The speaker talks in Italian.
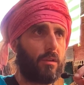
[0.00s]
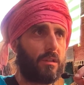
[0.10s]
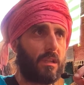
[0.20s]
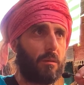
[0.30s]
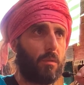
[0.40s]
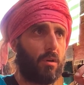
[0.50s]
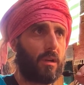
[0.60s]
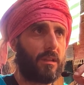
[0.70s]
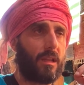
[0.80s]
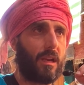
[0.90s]
il
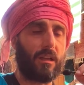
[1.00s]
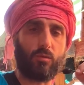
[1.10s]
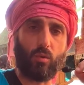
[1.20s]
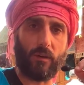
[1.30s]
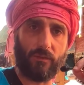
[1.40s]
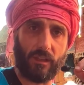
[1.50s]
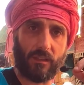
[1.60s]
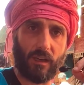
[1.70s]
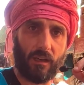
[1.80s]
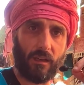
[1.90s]
timone della tua
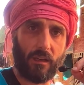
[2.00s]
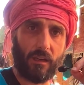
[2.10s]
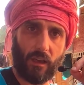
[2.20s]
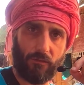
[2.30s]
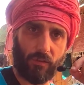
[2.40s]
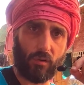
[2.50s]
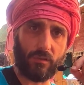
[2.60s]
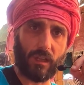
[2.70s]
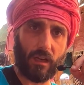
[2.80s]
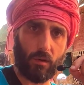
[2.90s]
vita e
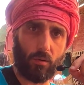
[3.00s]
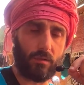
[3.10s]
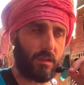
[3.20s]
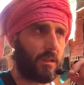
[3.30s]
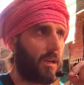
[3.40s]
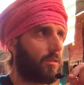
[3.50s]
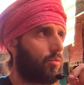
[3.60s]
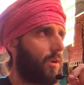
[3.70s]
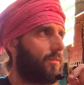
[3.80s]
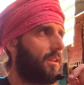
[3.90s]
affronta le onde della
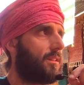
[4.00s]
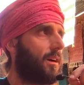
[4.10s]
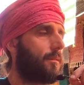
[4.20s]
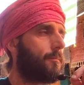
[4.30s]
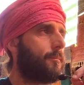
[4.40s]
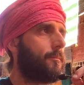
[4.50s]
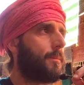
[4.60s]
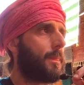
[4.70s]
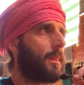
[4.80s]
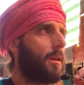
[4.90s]
tua vita.
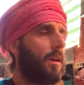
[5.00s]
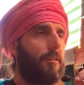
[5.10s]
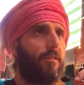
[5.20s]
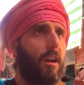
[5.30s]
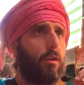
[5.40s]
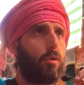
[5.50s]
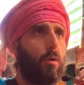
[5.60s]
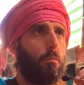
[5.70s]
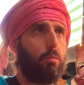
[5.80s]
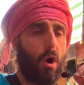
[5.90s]
E fallo
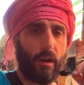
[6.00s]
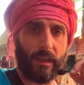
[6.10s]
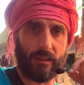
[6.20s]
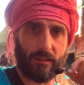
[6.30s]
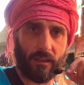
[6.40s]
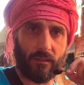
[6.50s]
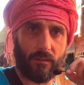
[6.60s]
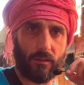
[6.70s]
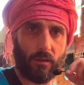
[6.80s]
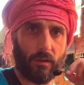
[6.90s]
con buona
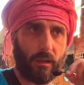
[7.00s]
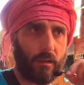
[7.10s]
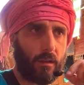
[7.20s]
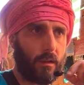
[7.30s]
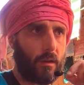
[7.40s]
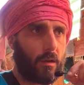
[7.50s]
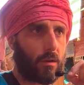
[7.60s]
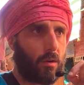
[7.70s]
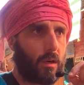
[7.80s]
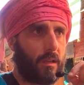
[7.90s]
intenzione,
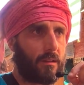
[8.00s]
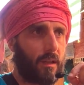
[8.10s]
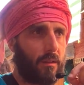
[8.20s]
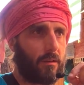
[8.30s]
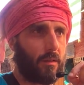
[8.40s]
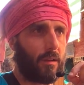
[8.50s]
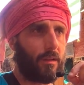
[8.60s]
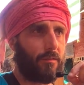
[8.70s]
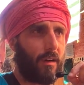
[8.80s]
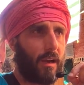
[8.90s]
con l'intenzione
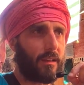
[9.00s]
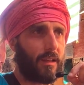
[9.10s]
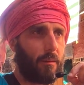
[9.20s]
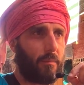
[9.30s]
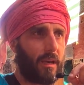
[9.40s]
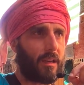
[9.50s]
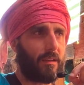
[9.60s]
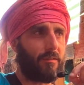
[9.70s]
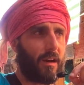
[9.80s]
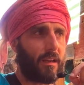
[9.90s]
di fare del bene,
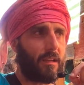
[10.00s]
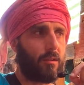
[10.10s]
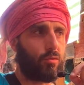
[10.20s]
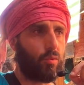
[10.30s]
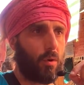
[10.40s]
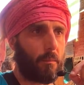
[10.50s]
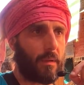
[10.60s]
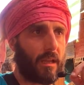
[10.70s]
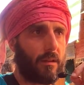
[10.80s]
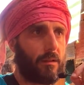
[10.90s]
di fare del tuo
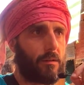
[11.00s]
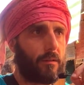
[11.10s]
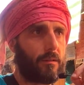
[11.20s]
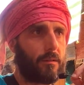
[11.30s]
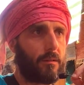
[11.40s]
meglio.